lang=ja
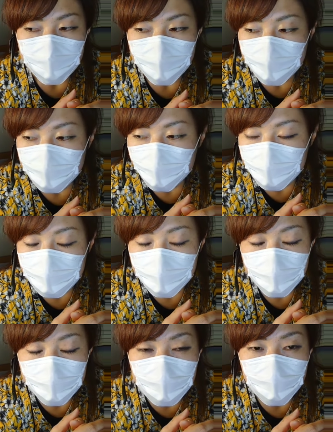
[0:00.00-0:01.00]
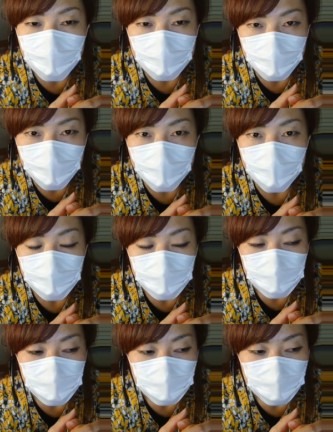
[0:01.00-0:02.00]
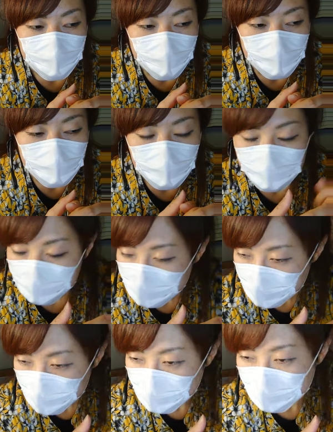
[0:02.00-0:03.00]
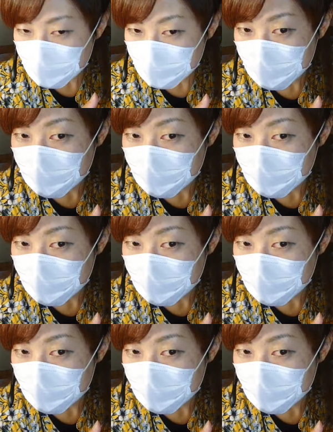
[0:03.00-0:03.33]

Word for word: なので明日の朝までにはダウンロードできるように